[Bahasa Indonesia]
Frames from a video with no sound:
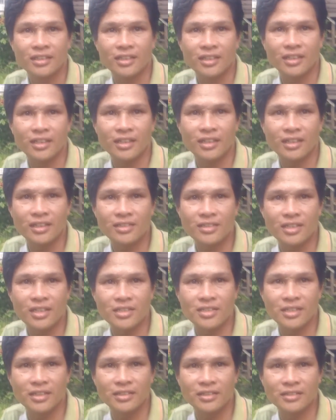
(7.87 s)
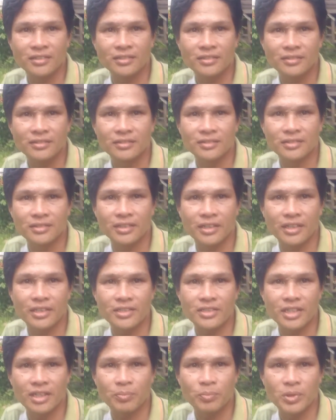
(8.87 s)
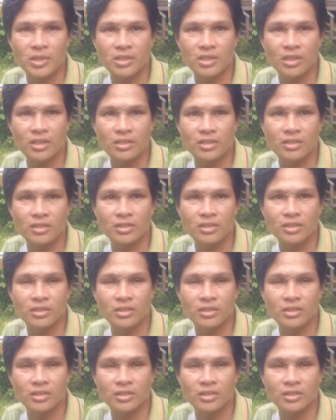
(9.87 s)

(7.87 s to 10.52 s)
uh, eh, stasiun Gereja Pisces